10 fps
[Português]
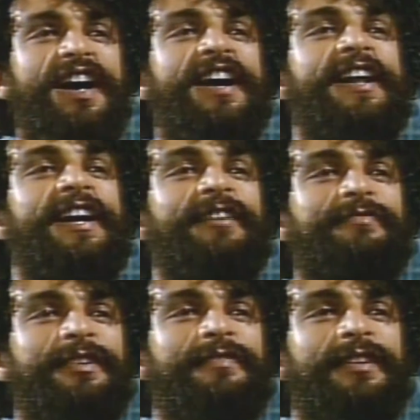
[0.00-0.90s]
Ará
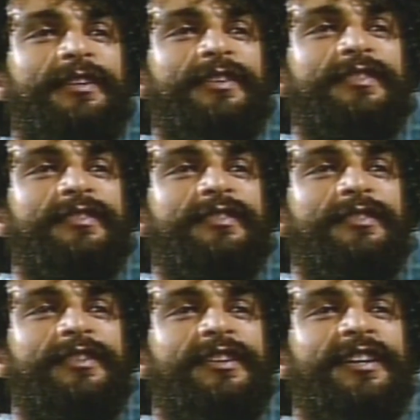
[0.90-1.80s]
viva Nossa
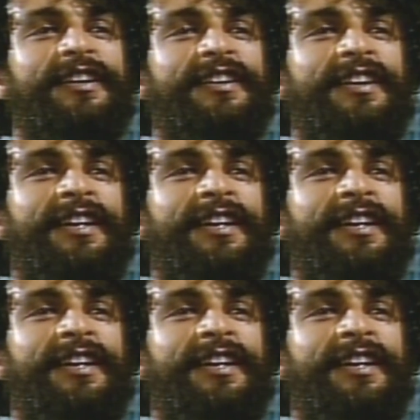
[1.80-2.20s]
Senhora,